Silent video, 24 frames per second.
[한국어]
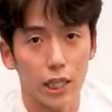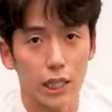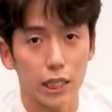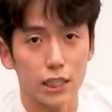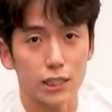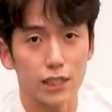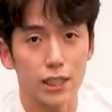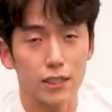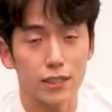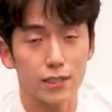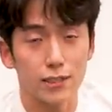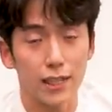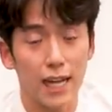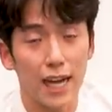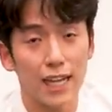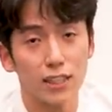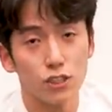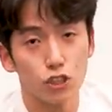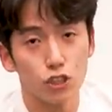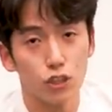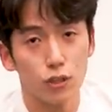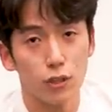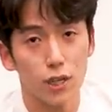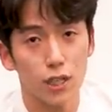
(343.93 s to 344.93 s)
이제는
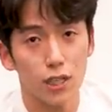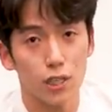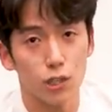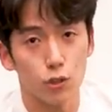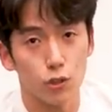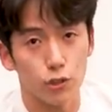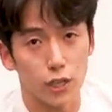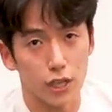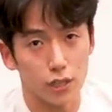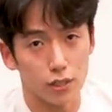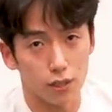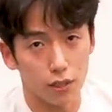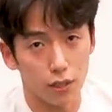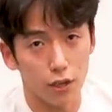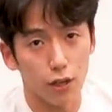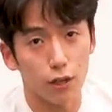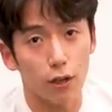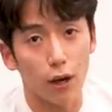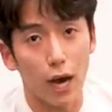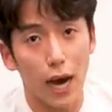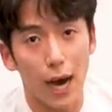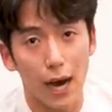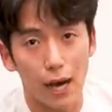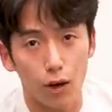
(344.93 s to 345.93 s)
안정화를 위해서
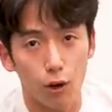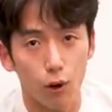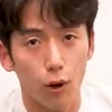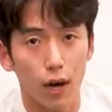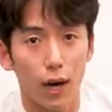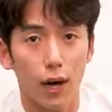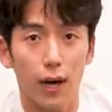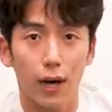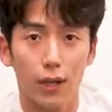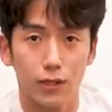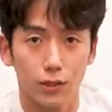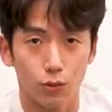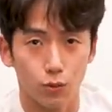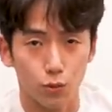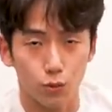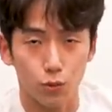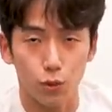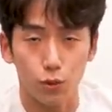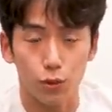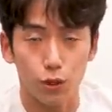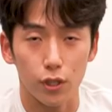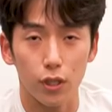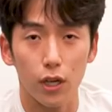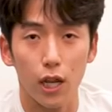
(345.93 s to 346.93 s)
강화하는
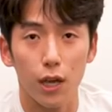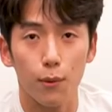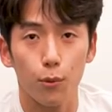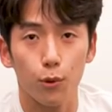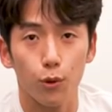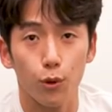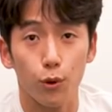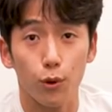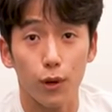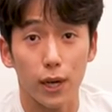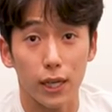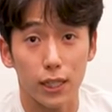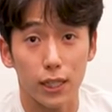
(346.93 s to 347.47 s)
운동을 해보도록